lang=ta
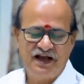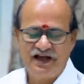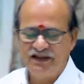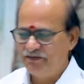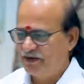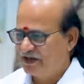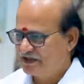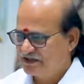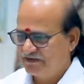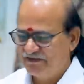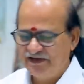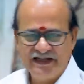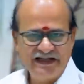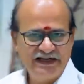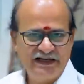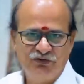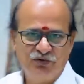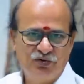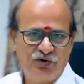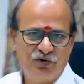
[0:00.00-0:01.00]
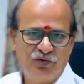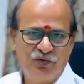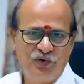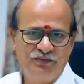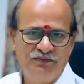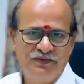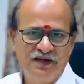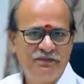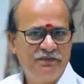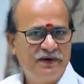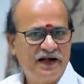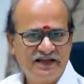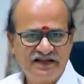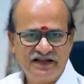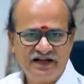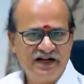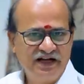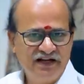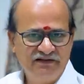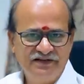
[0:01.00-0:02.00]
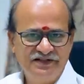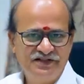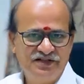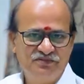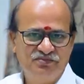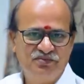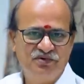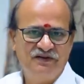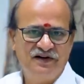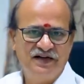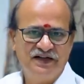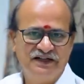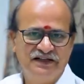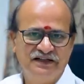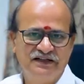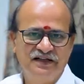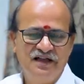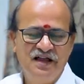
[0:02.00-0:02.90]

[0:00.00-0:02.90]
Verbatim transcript: அது மற்ற வேலைகளை விட்டுருவோம் பாத்திரம் கழுவி வச்சுட்டு போவாங்க